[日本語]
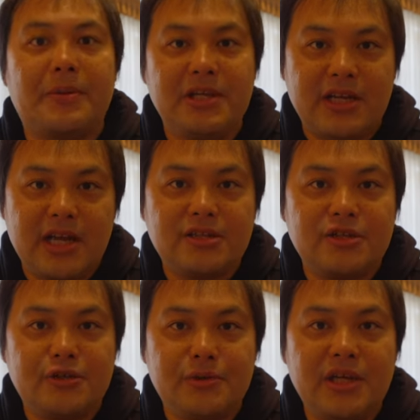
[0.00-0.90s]
旅に関
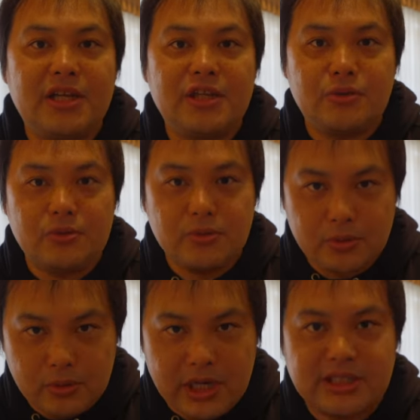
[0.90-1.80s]
する有益な情報
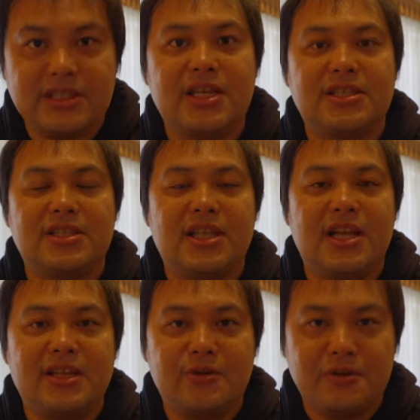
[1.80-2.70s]
等を発信させていた
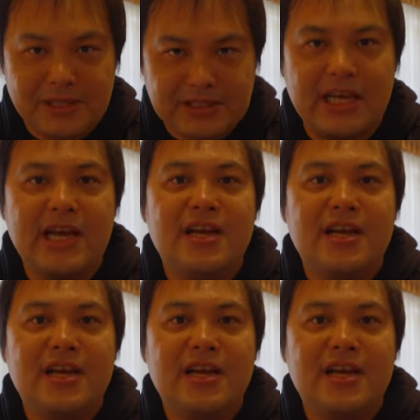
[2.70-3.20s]
だいております。